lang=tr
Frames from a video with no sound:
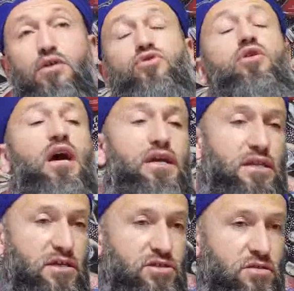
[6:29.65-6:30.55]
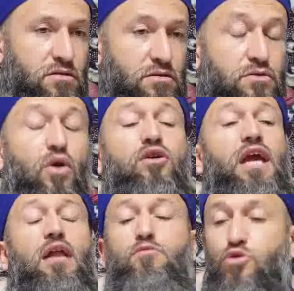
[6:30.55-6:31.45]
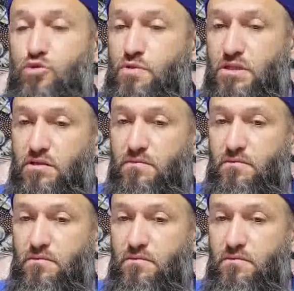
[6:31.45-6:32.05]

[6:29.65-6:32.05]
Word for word: Yok arkadaş. Yok gelmiyoruz biz.